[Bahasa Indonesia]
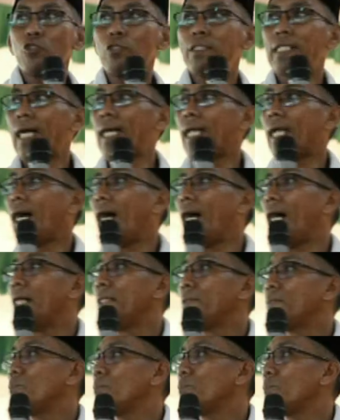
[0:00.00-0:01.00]
itu cara
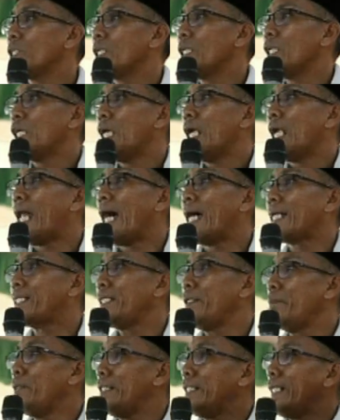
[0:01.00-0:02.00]

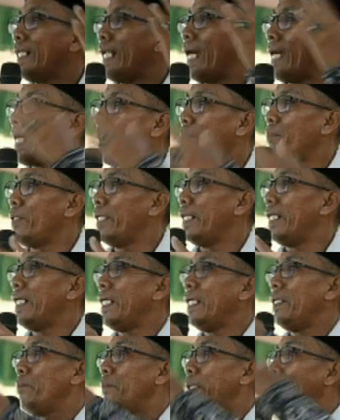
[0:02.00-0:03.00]
laki menyenangkan
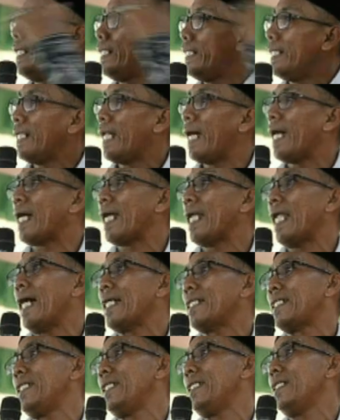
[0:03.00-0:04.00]
bini bini menyenangkan
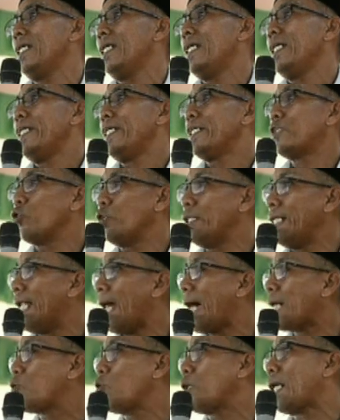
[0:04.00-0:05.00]
laki itu
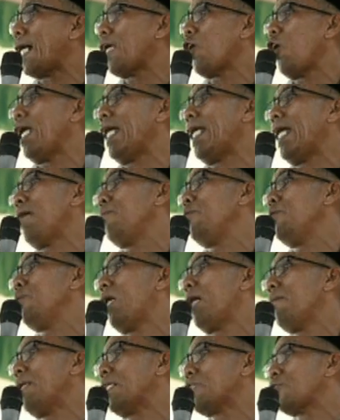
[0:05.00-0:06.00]
dilakukan oleh Nabi
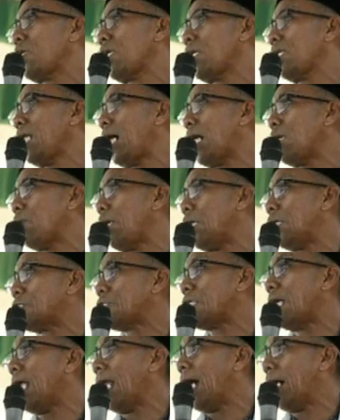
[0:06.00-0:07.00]
Muhammad
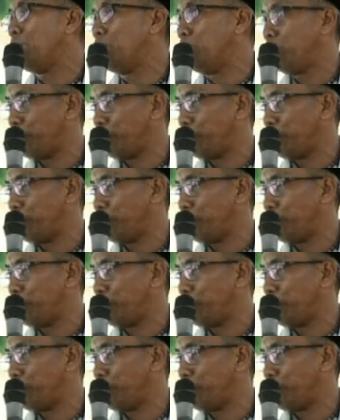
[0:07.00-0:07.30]
SAW